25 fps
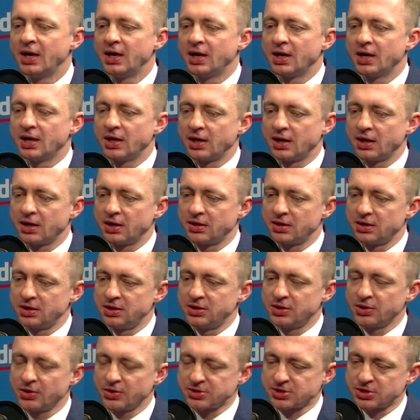E, I
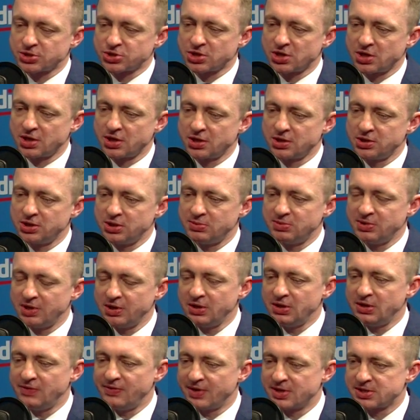to oznacza ni mniej,
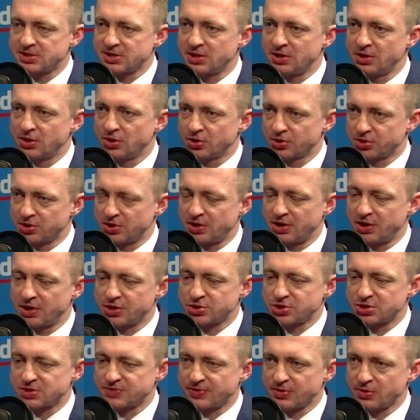ni więcej tylko tyle,
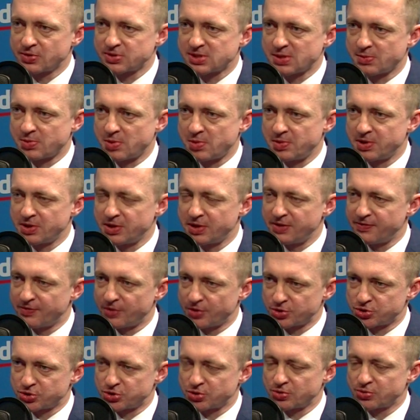że swoją
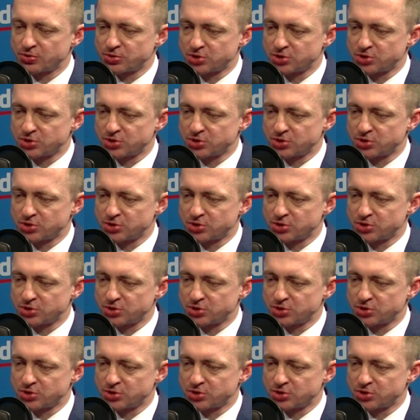zapobiegliwością,